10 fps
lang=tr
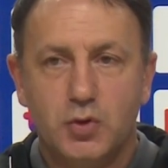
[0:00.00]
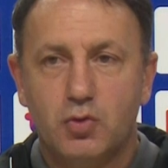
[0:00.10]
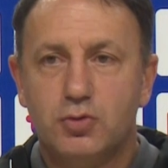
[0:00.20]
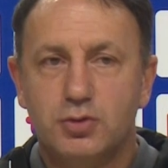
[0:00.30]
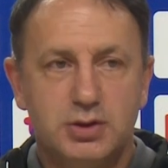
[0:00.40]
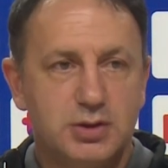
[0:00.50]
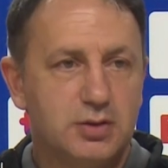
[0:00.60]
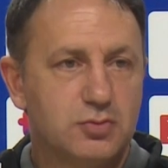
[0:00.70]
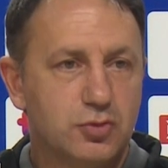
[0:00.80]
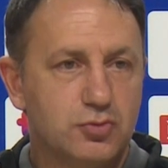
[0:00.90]

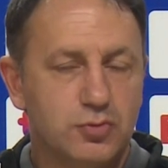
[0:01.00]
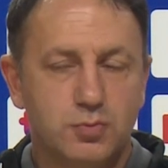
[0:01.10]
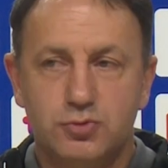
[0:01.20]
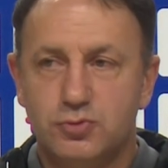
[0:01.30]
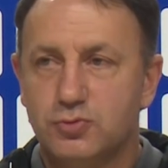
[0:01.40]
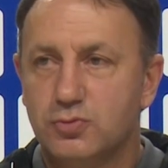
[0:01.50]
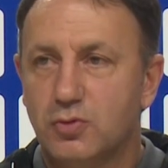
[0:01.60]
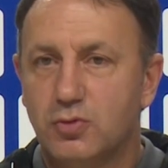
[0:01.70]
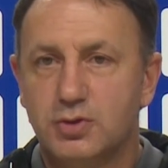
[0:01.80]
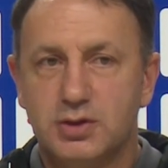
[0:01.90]
oradaki coşkumuz,
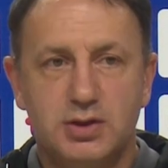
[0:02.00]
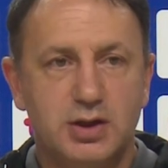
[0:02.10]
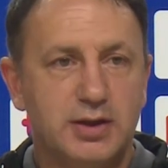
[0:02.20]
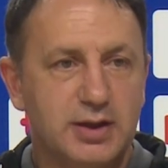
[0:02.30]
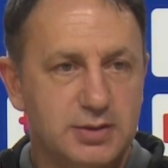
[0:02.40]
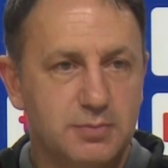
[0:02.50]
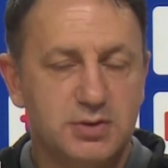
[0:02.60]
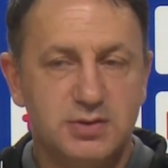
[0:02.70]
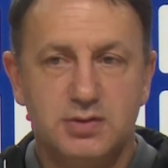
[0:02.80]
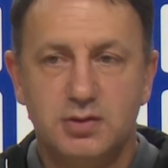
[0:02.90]
oradaki
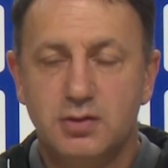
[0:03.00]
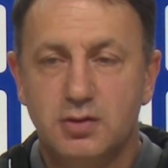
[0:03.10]
enerjimiz